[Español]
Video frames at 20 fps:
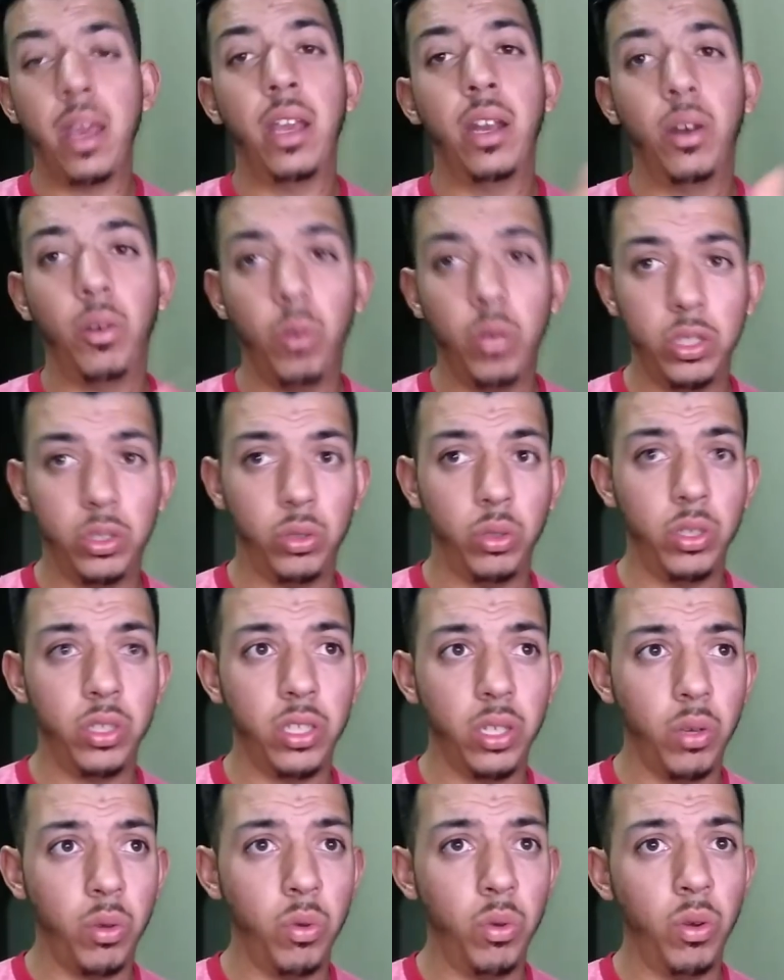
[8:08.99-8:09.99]
No estoy
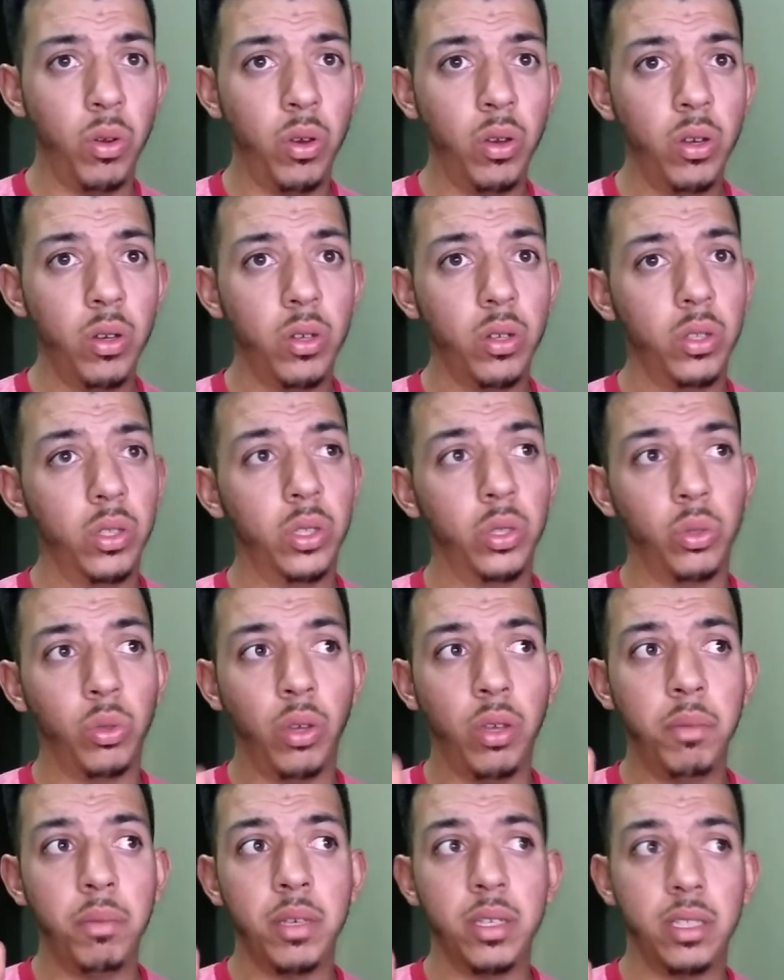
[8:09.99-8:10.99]
seguro, no he
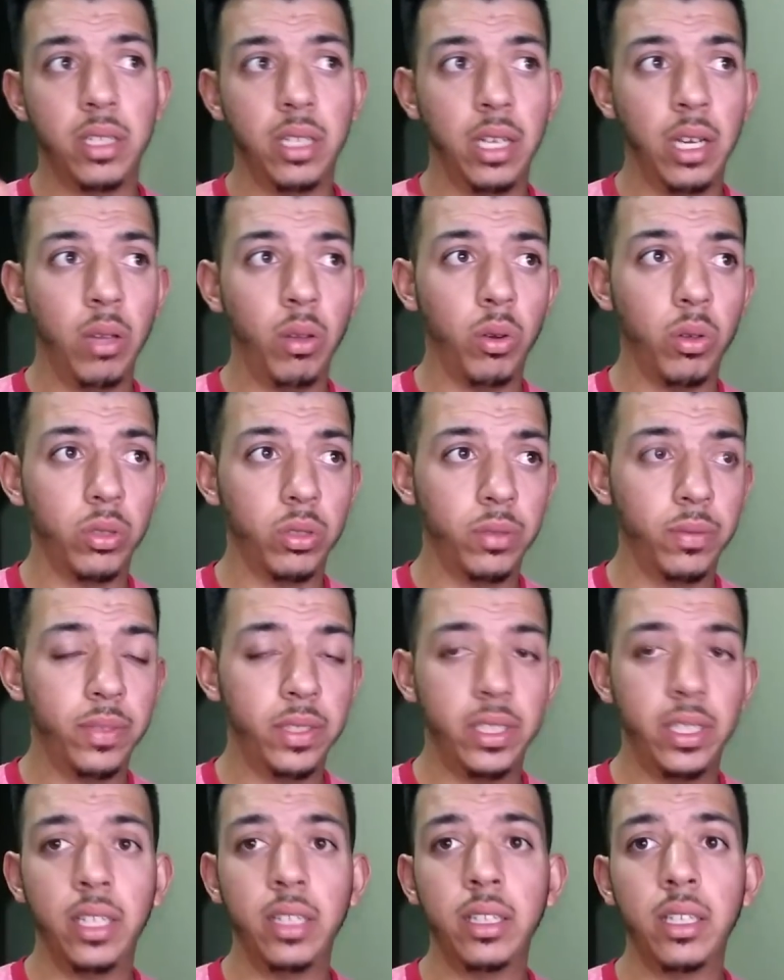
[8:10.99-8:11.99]
investigado lo
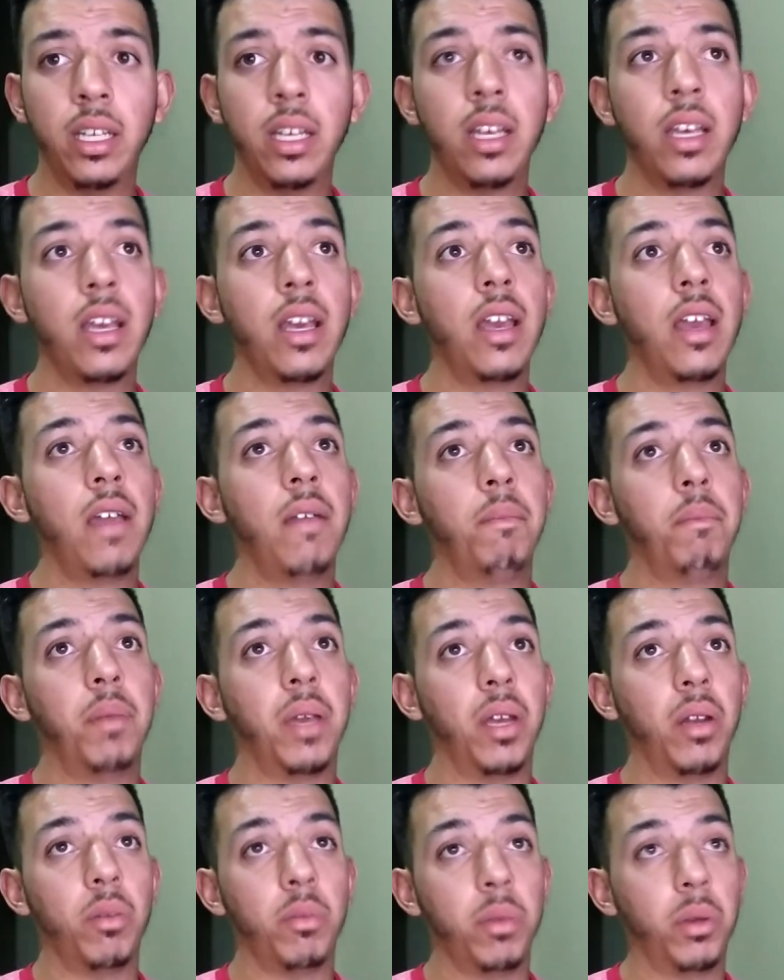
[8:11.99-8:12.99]
suficiente,
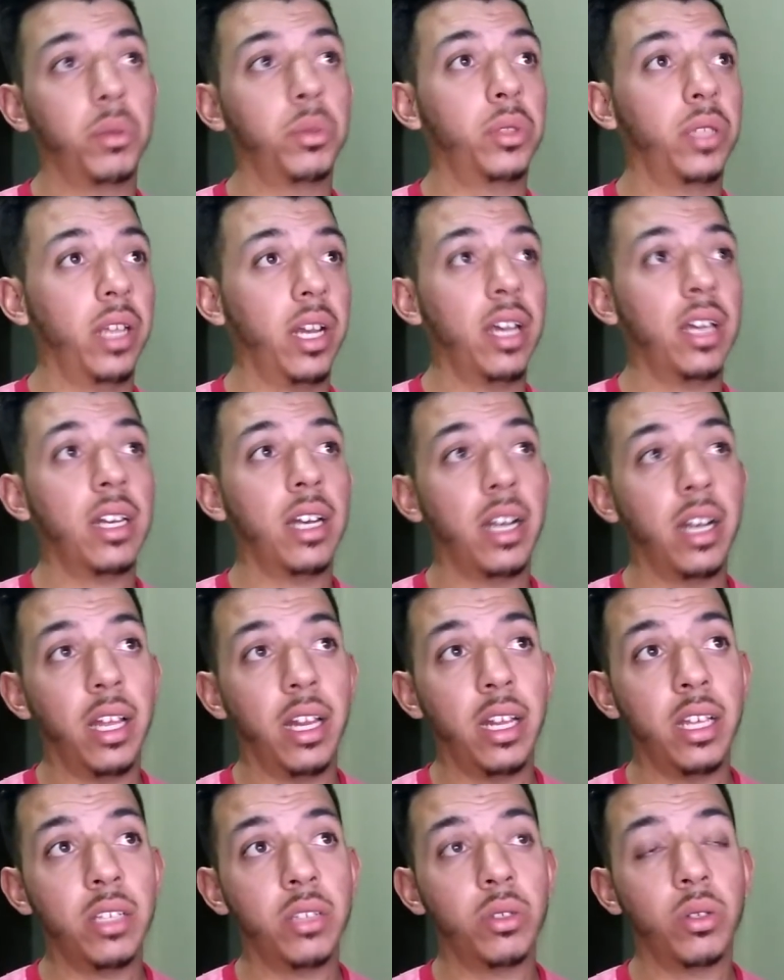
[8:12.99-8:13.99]
pero me gustaría aclarar
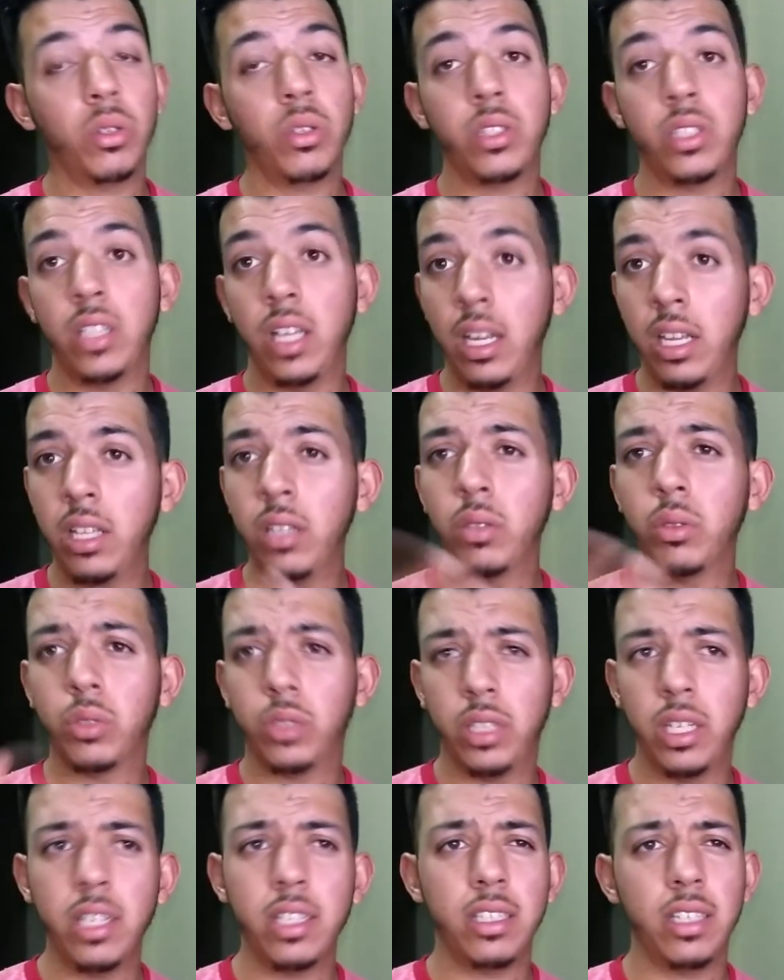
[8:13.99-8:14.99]
eso. Si alguien de
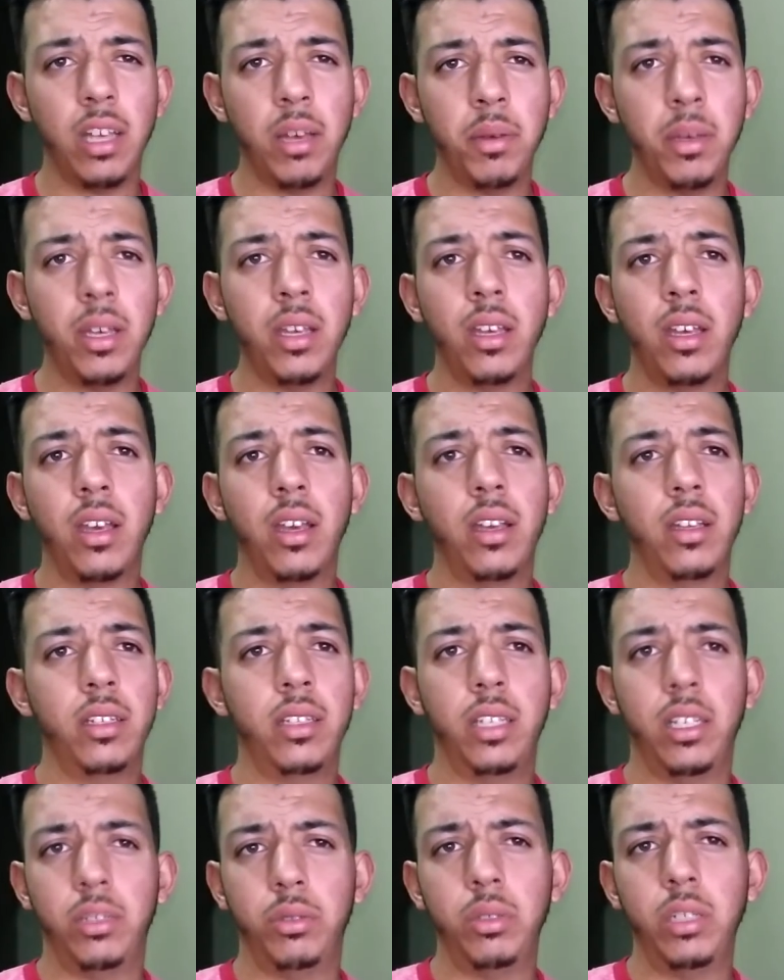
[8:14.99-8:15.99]
ustedes sabe
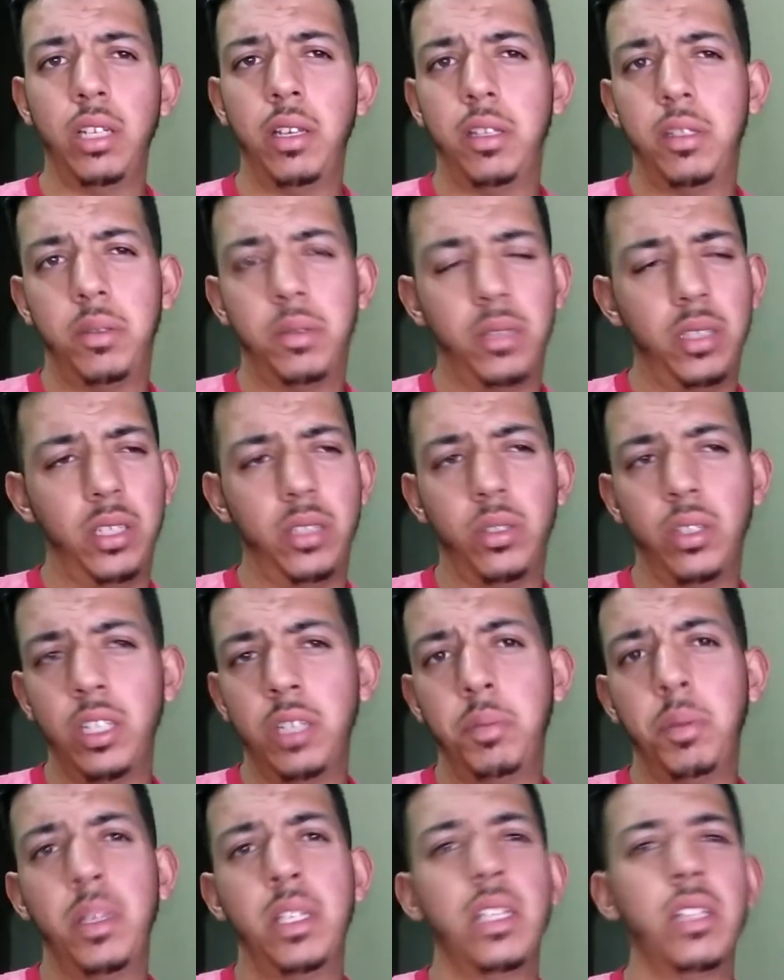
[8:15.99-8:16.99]
si, es una, si son
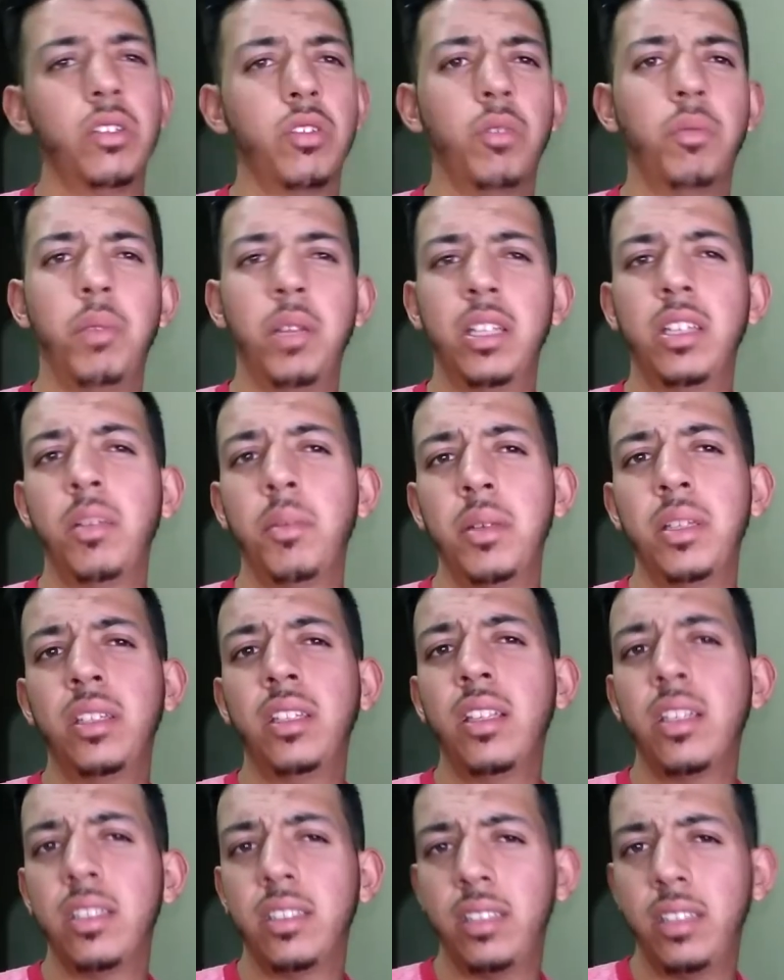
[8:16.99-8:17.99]
especies completamente
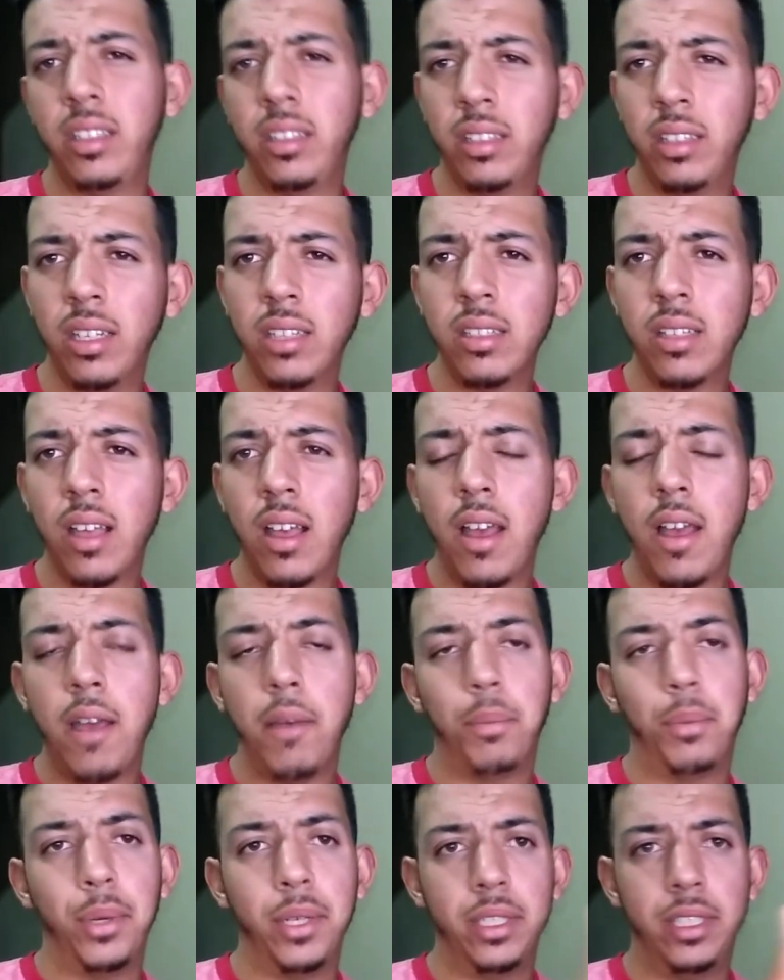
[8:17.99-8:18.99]
distintas,
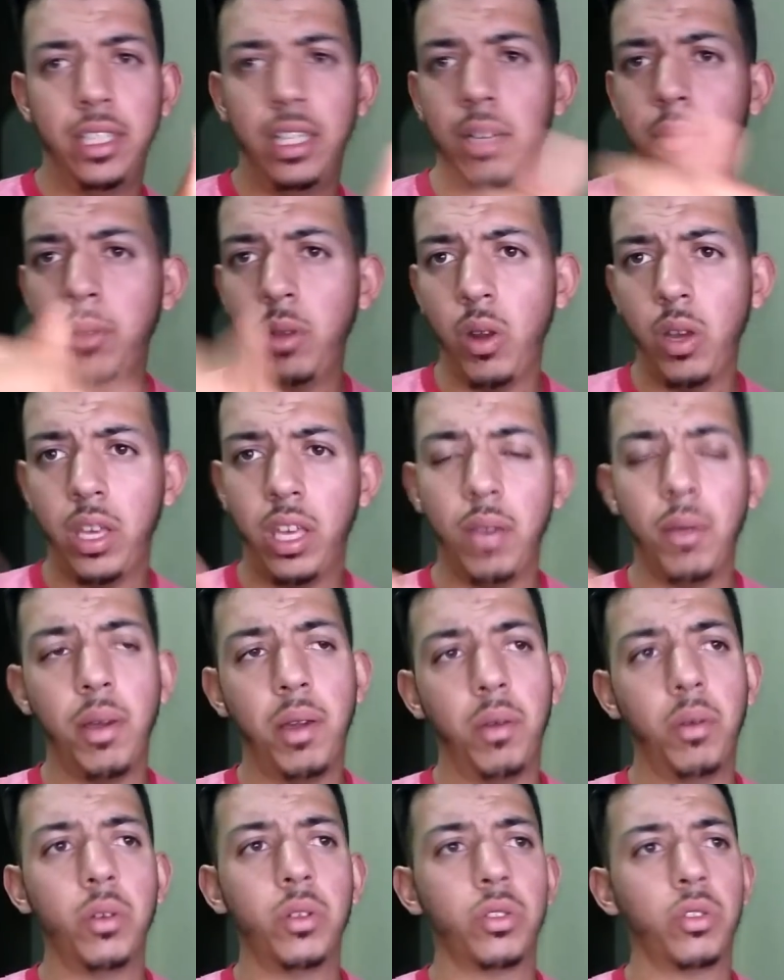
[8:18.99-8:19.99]
pues dígamelo aquí
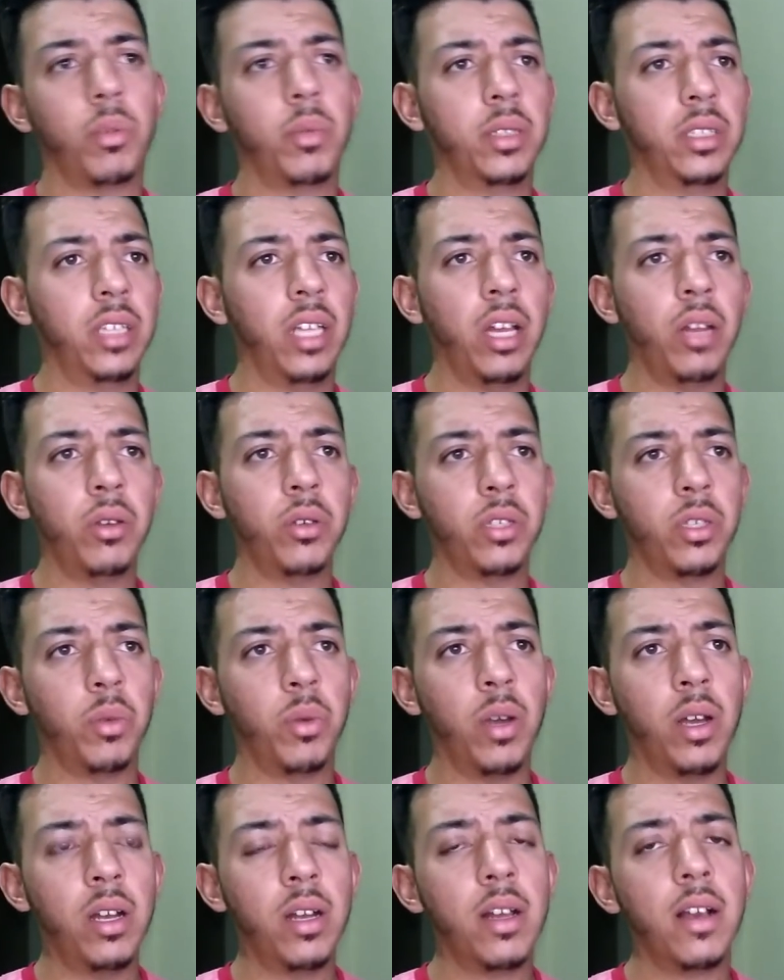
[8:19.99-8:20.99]
abajo en los comentarios
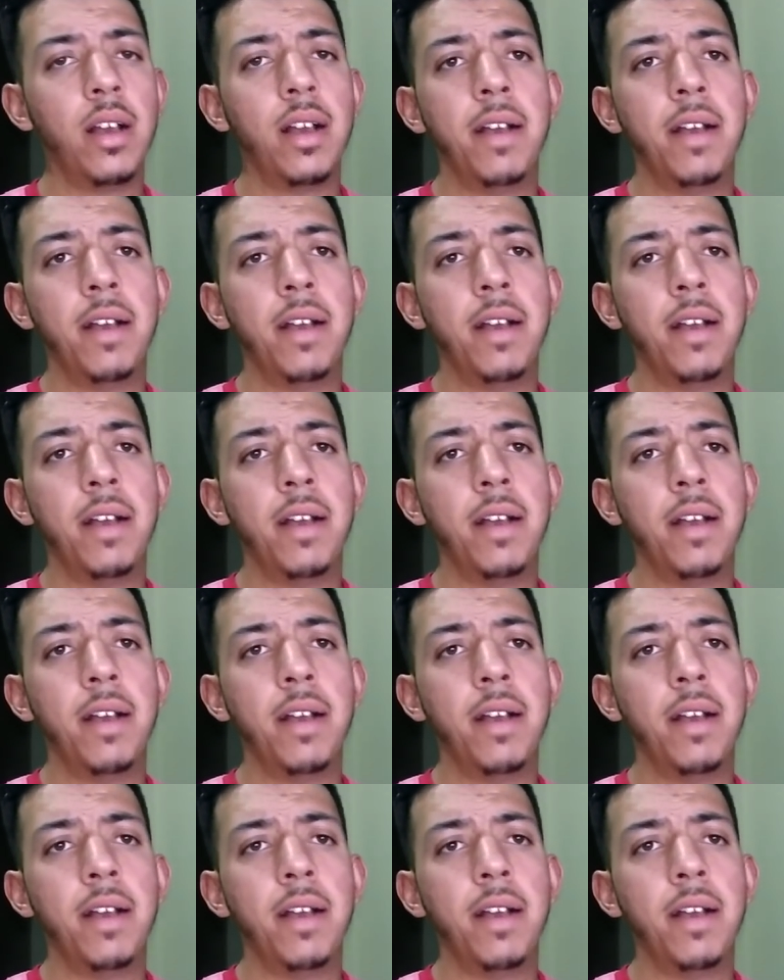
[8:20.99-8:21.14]
igual.